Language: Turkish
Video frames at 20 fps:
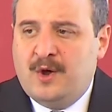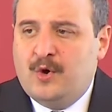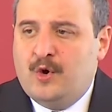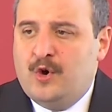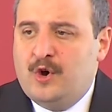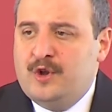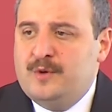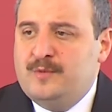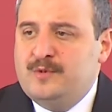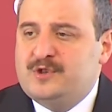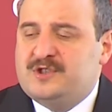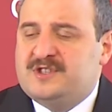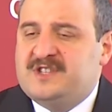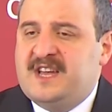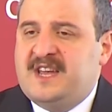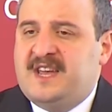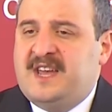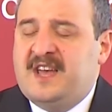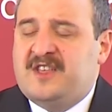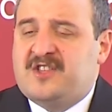
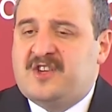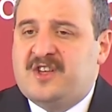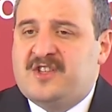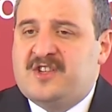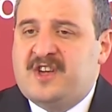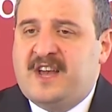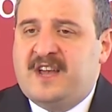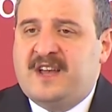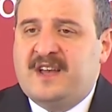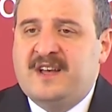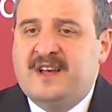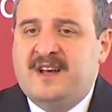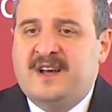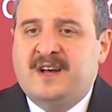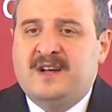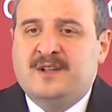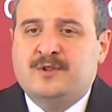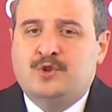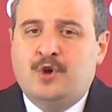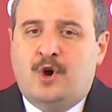Önümüzde geçecek
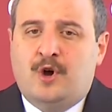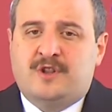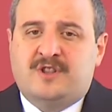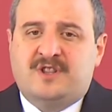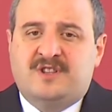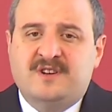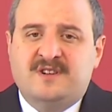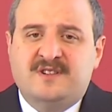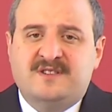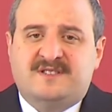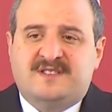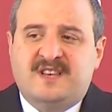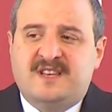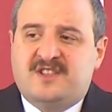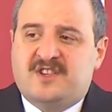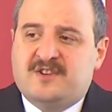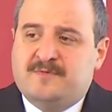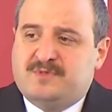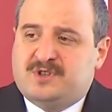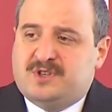4 yıl
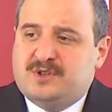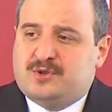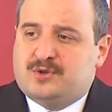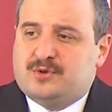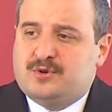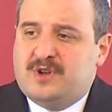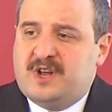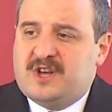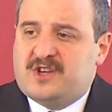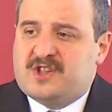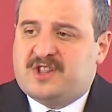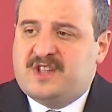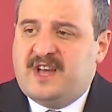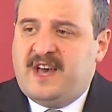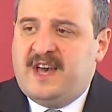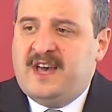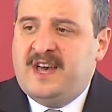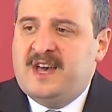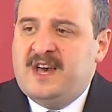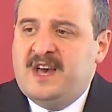seçimsiz
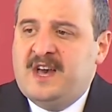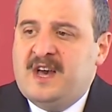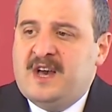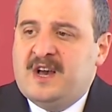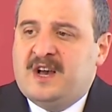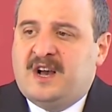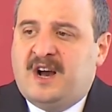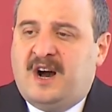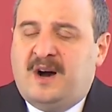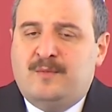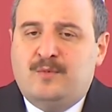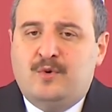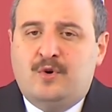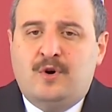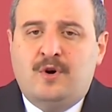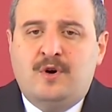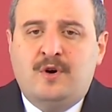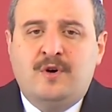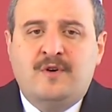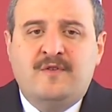süreçte
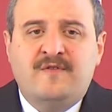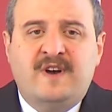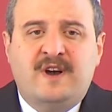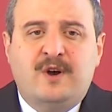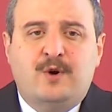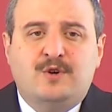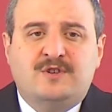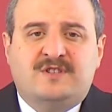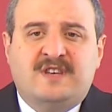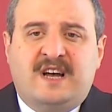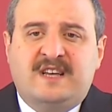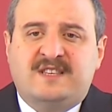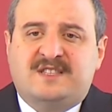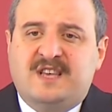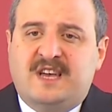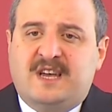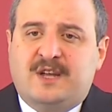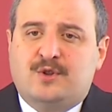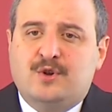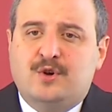kamu ve özel
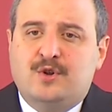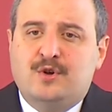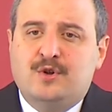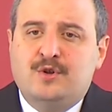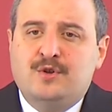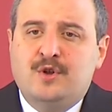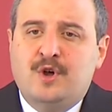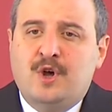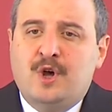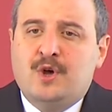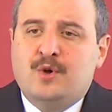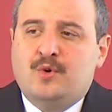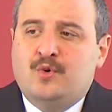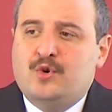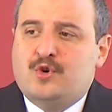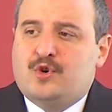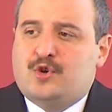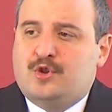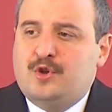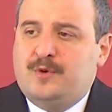sektörün
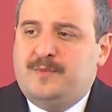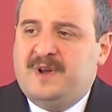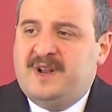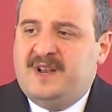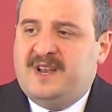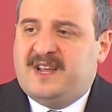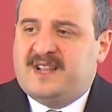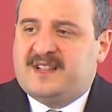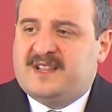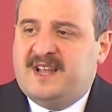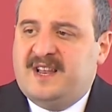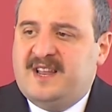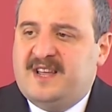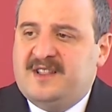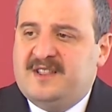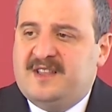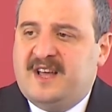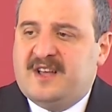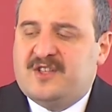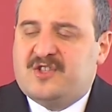güçlü
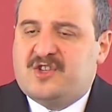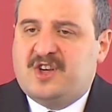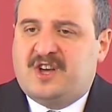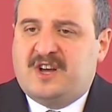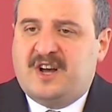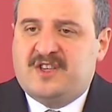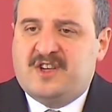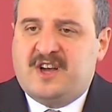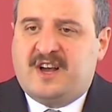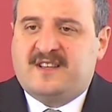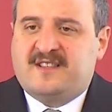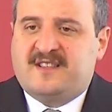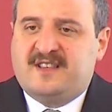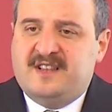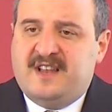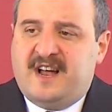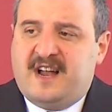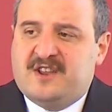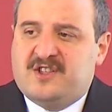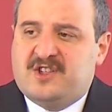birlikteliğinden çıkacak
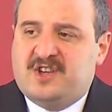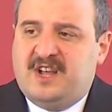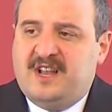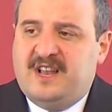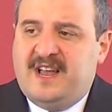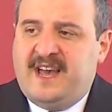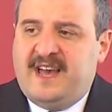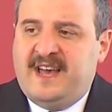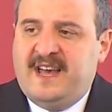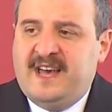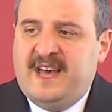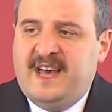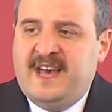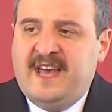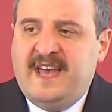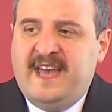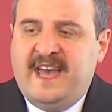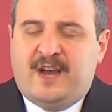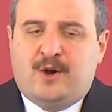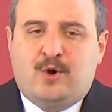sinerjiyle
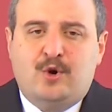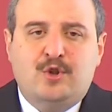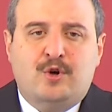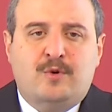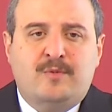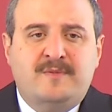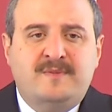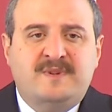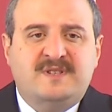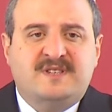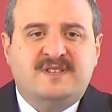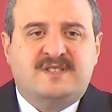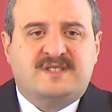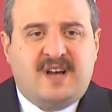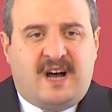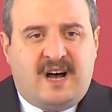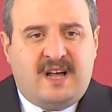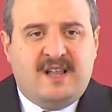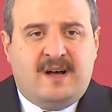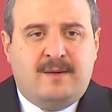ekonomimizi
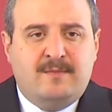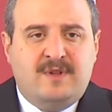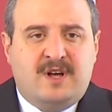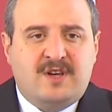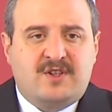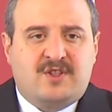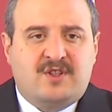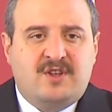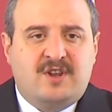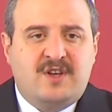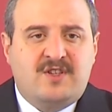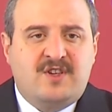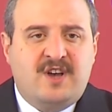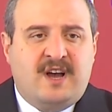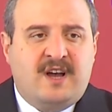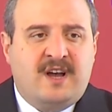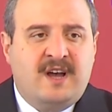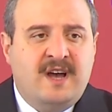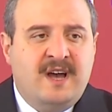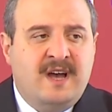
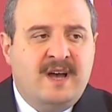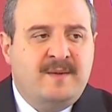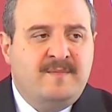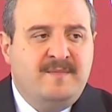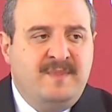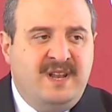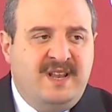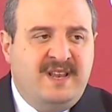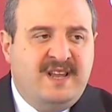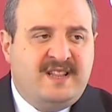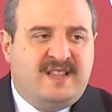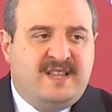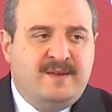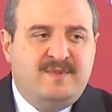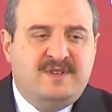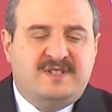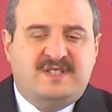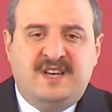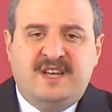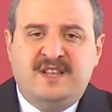sağlamlaştıracak,
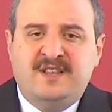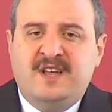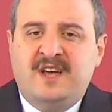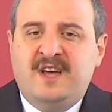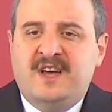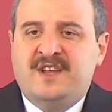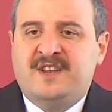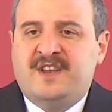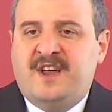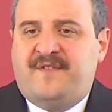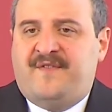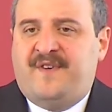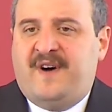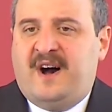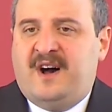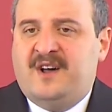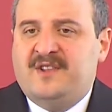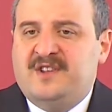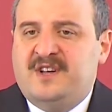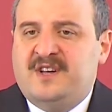milletimizin
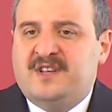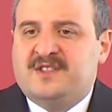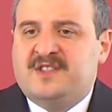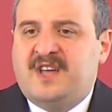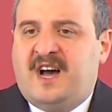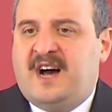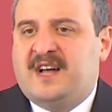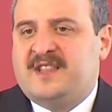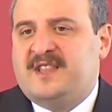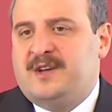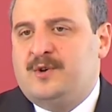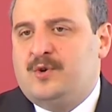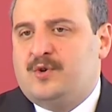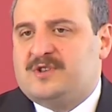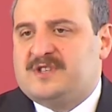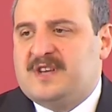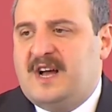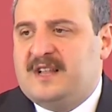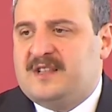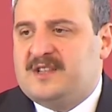refahını daha da
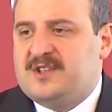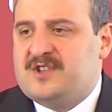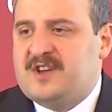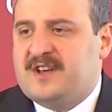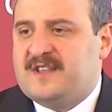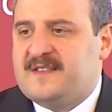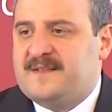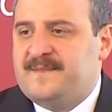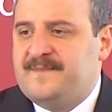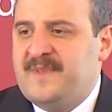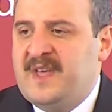yükselteceğiz.